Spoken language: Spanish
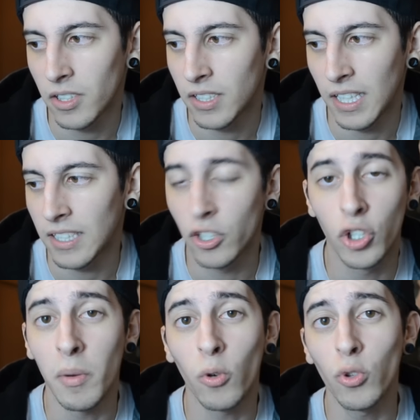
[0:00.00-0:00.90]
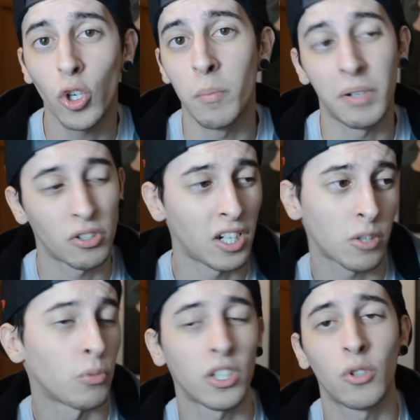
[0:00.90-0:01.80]
no sé, si yo me junto con
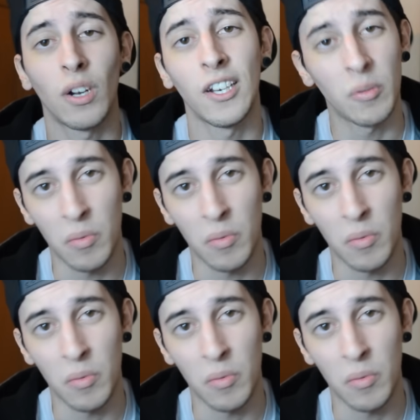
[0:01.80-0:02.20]
personas homosexuales,